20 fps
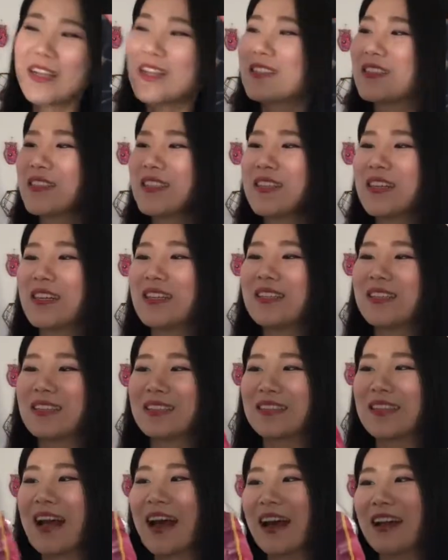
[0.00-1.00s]
但是这个也挺
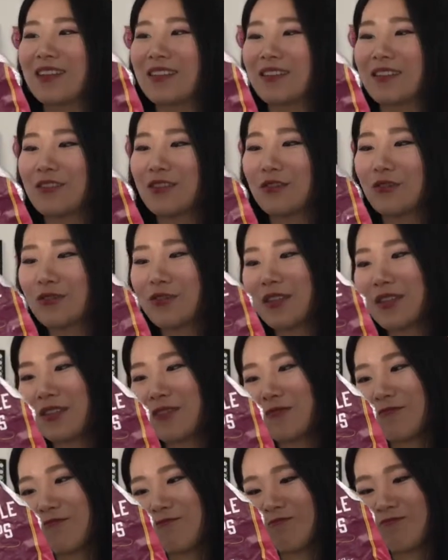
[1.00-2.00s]
大的，所
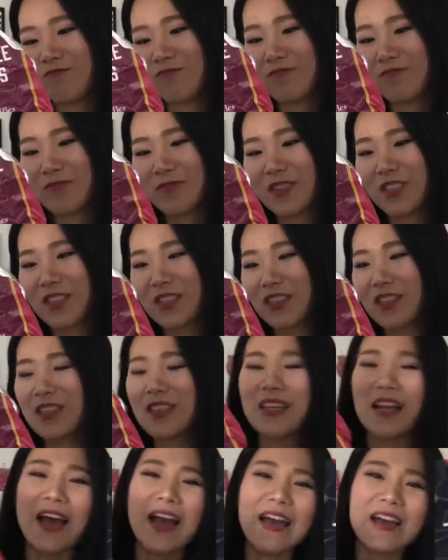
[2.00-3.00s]
以其
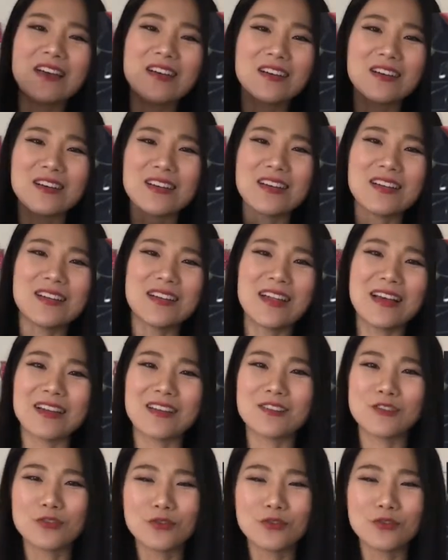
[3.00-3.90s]
实也还可以啦。